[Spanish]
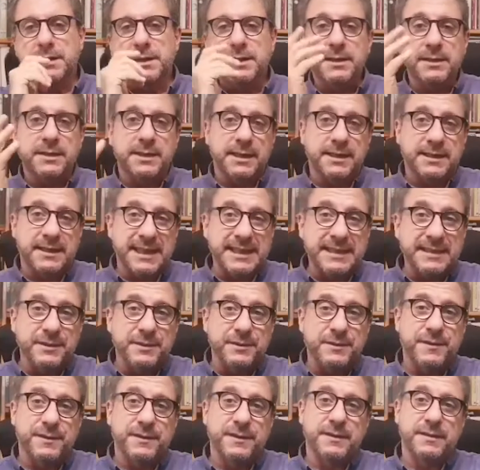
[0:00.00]
Y
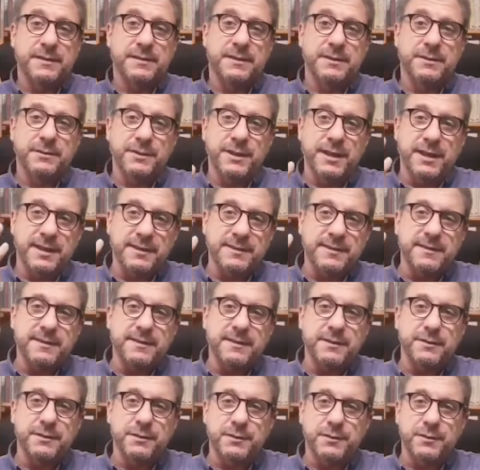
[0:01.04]
tratándose de una de las
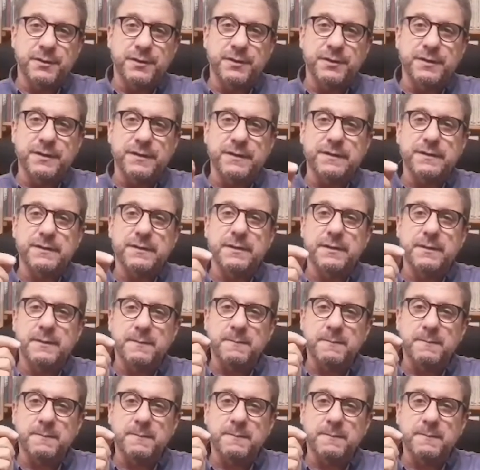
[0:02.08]
instituciones